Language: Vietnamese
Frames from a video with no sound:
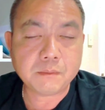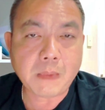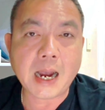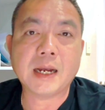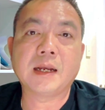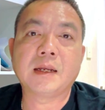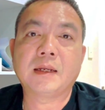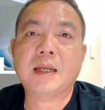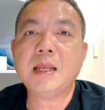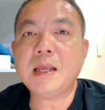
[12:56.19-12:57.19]
bằng
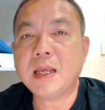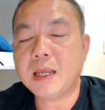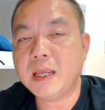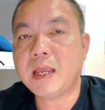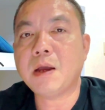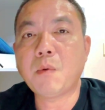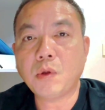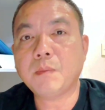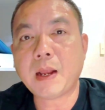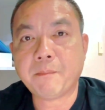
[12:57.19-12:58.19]
cái IELTS
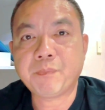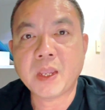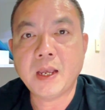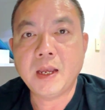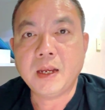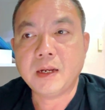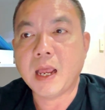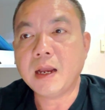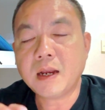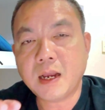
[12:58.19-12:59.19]
4.5
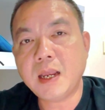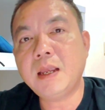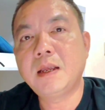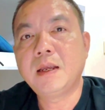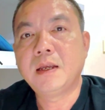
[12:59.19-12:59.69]
để khi